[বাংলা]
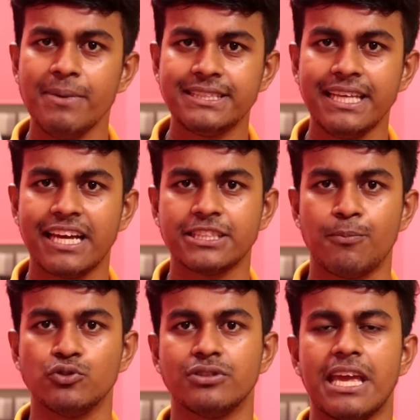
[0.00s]
এমএসসির
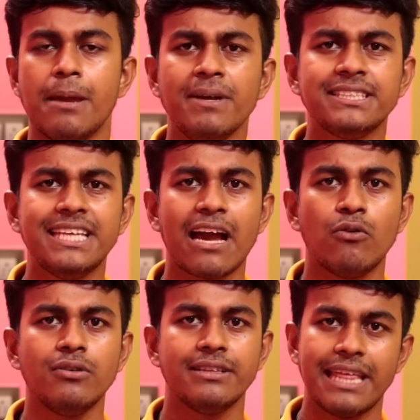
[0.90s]
কাছে পৌঁছেছে এমএসসি
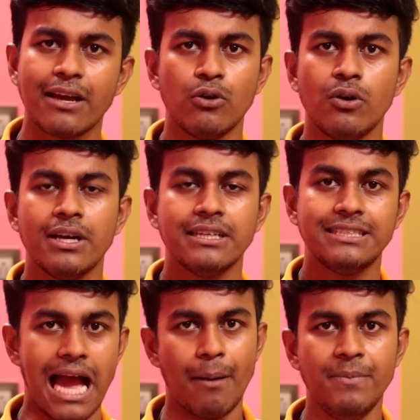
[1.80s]
এখন দেখলো
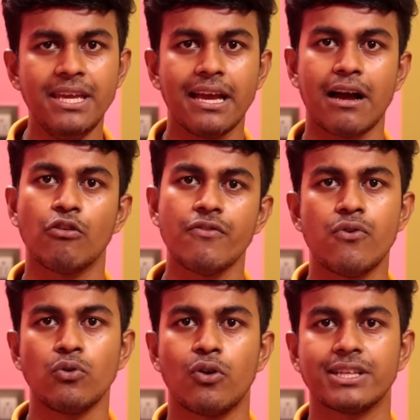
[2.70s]
যে আমি
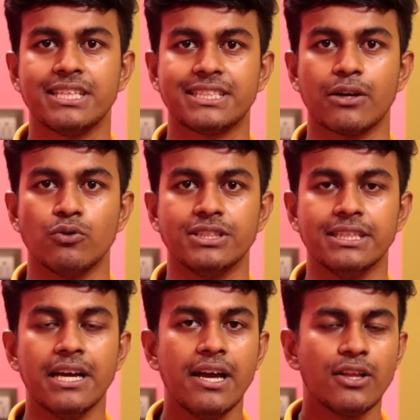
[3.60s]
কাউকে ফোন করার চেষ্টা
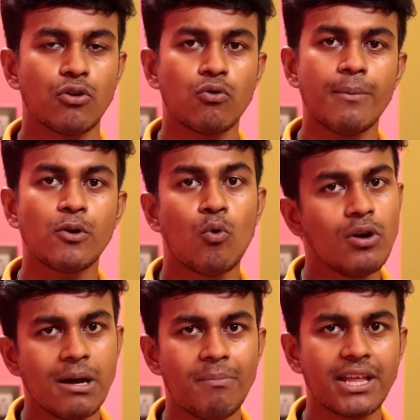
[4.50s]
করছি তখন আমি
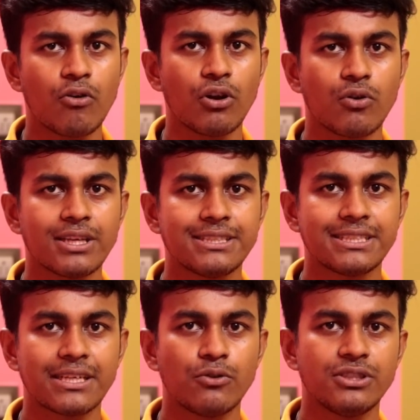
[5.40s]
কোন নাম্বারে কল করার
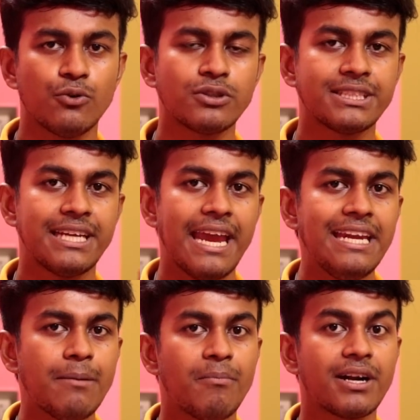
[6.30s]
চেষ্টা করছি ও
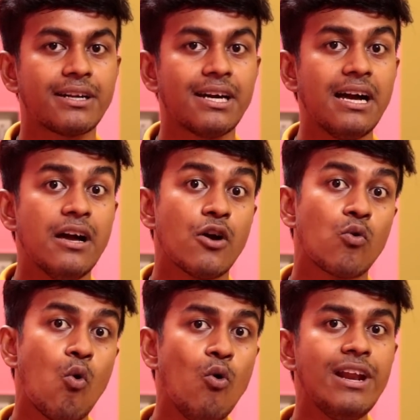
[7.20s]
সেই নাম্বারটা
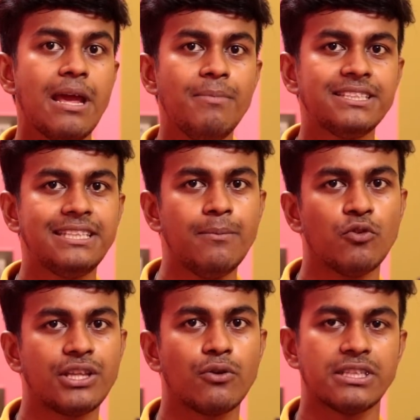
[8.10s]
কোন
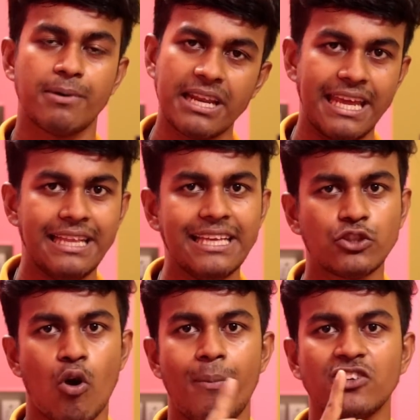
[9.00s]
এমএসসির মধ্যে রয়েছে এবার
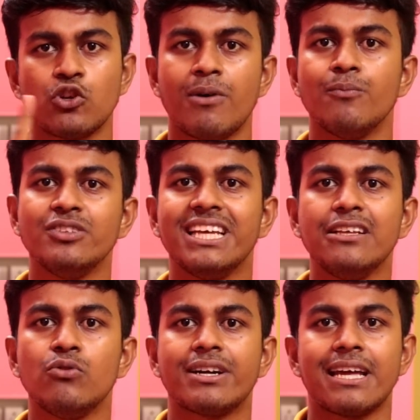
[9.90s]
এদের সবার সবার
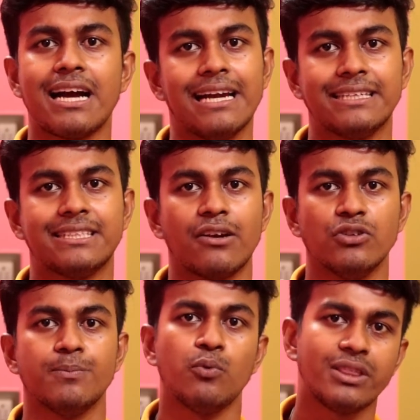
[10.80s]
মধ্যে কিন্তু একটা
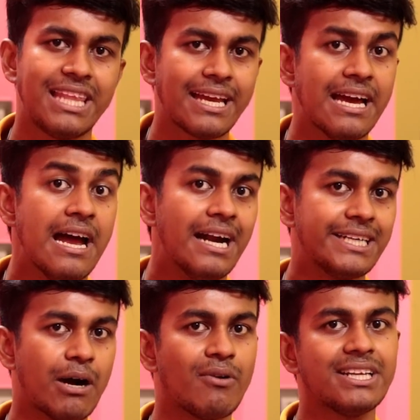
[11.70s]
কানেকশান রয়েছে প্রত্যেক
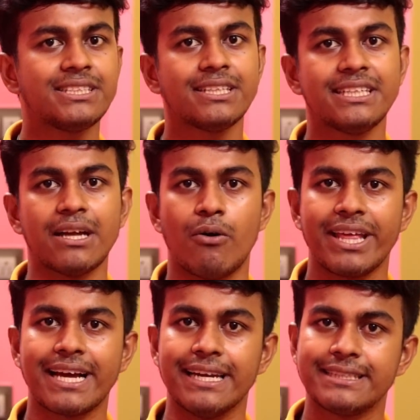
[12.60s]
টাওয়ারের সাথে
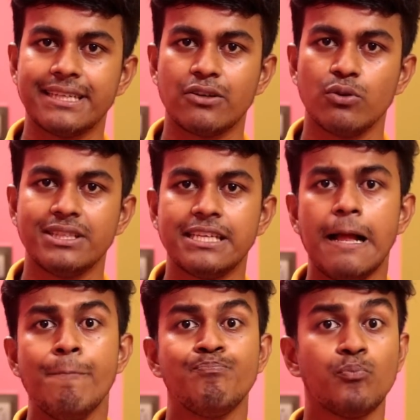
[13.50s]
টাওয়ারে কানেকশান
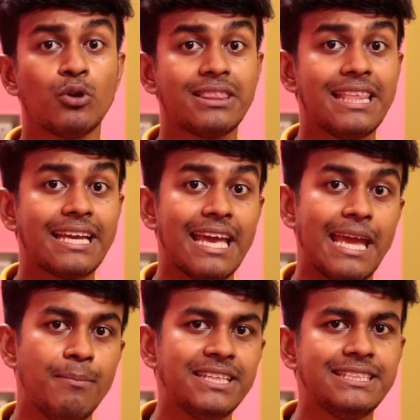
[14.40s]
রয়েছে প্রত্যেক
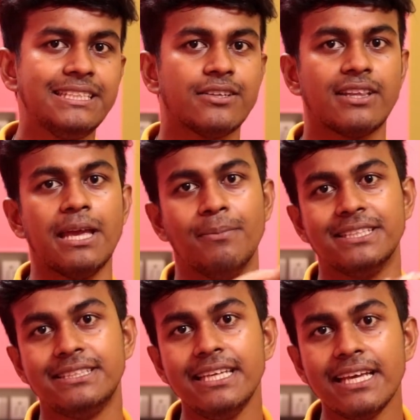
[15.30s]
এমএসসির সাথে
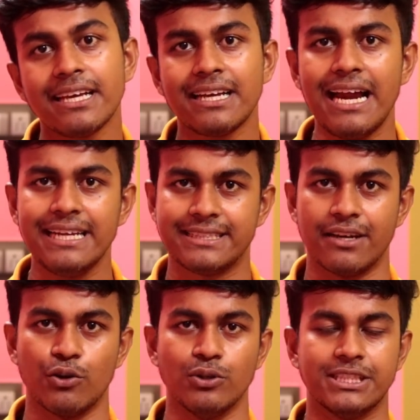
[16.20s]
এমএসসির
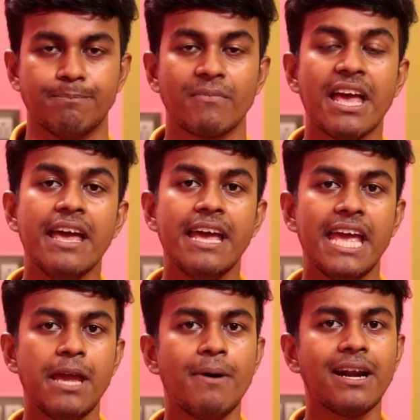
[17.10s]
কানেকশান রয়েছে
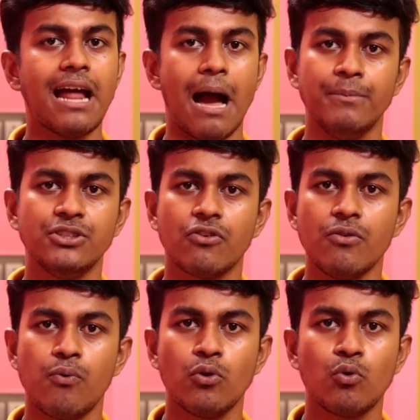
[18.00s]
এবার আমি
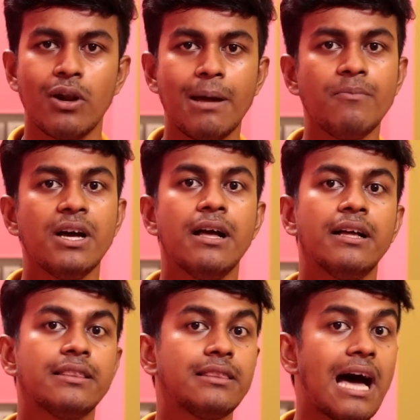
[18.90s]
যখন ফোন করলাম
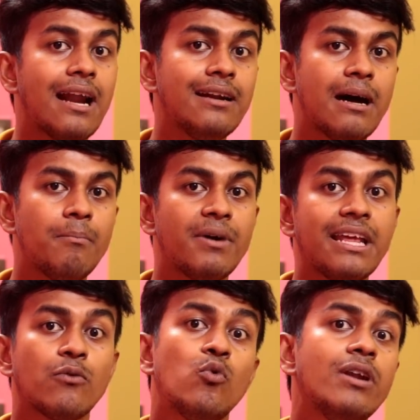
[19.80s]
তার
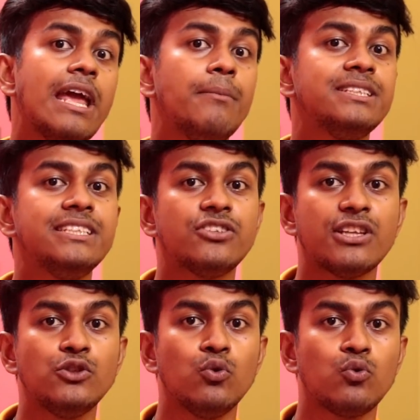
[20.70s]
নাম্বারে কোন এমএসসির
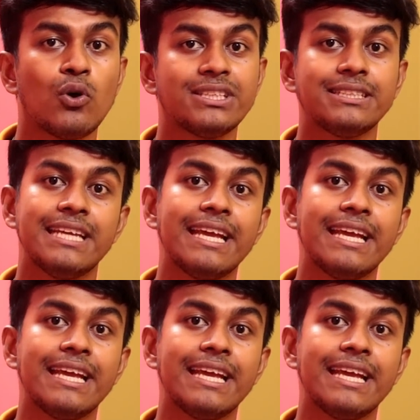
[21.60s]
সাথে যুক্ত আছে